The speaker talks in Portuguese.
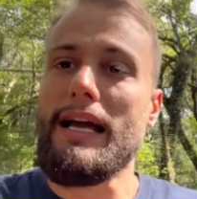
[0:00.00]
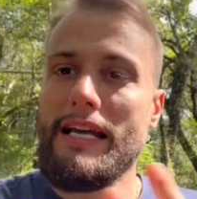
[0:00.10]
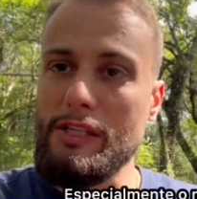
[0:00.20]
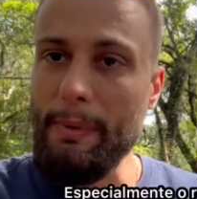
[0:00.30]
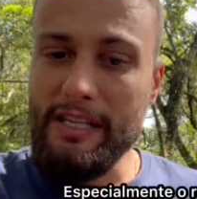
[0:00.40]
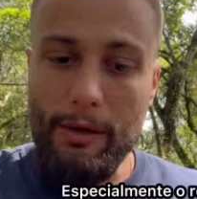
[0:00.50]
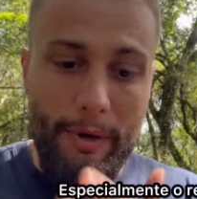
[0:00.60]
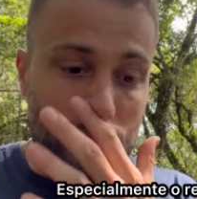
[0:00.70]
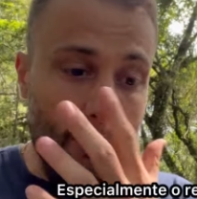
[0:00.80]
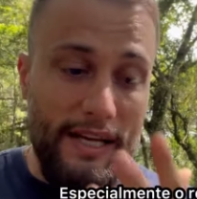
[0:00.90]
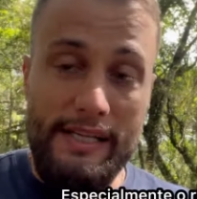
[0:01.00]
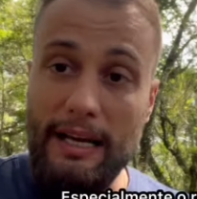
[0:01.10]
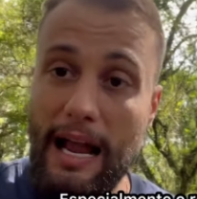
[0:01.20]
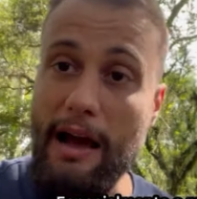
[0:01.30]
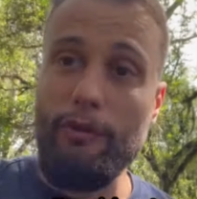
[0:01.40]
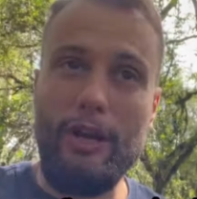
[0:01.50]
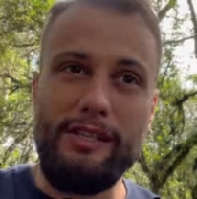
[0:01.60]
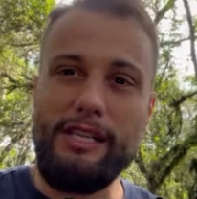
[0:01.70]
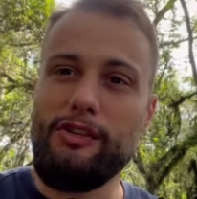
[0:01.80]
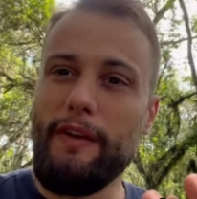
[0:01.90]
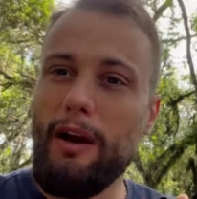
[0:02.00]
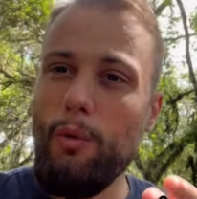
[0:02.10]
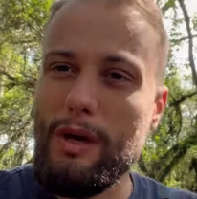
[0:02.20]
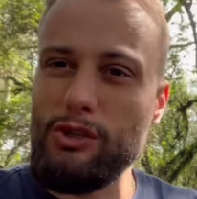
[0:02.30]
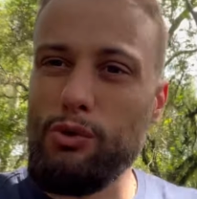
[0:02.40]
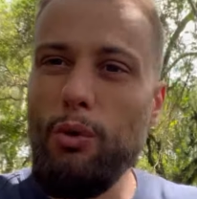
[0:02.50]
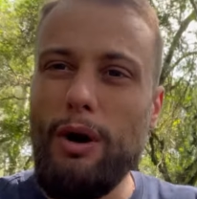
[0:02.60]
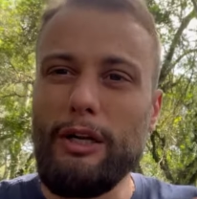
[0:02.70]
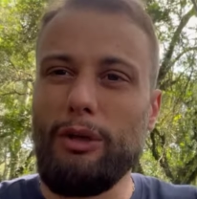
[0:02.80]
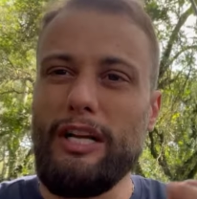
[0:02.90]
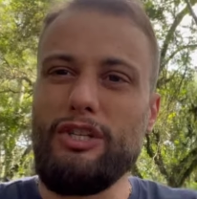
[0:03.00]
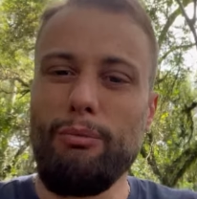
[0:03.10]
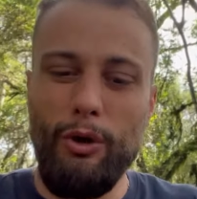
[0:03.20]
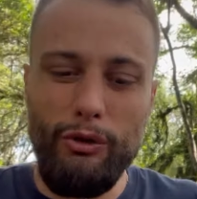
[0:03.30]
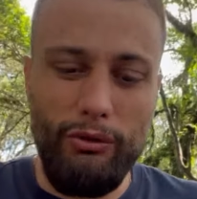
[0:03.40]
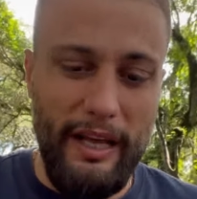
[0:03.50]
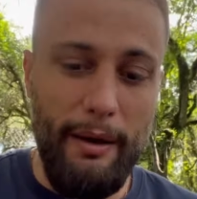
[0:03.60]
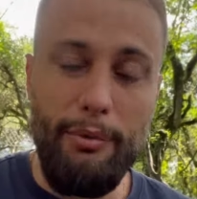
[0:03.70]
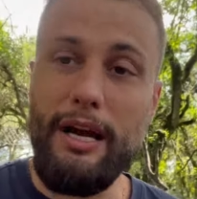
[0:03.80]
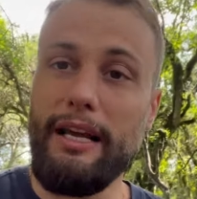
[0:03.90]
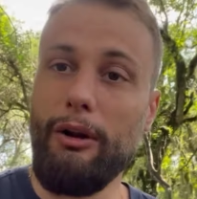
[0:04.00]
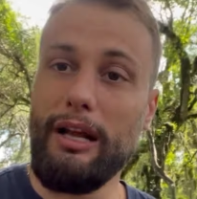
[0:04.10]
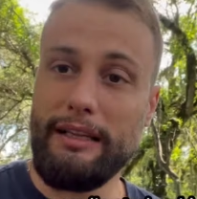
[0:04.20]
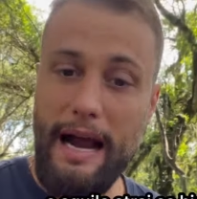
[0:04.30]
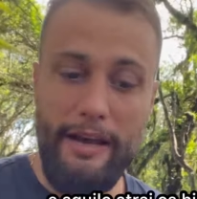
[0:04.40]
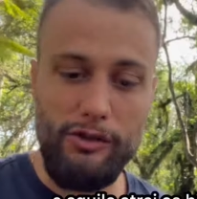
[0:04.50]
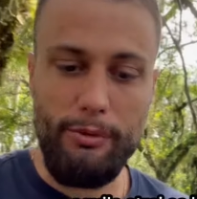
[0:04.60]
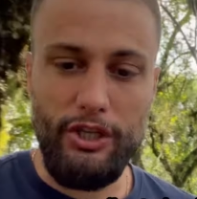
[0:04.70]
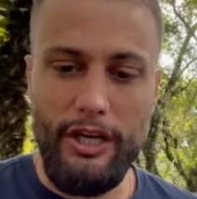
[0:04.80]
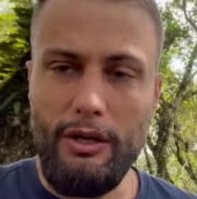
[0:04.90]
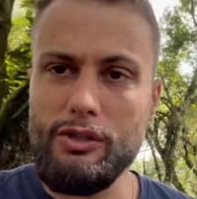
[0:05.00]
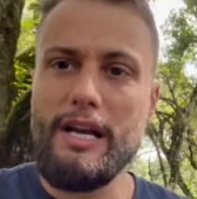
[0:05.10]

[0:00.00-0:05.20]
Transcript: especialmente o reciclável que às vezes fica com açúcar durante muito tempo e aquilo atrai os bichinhos.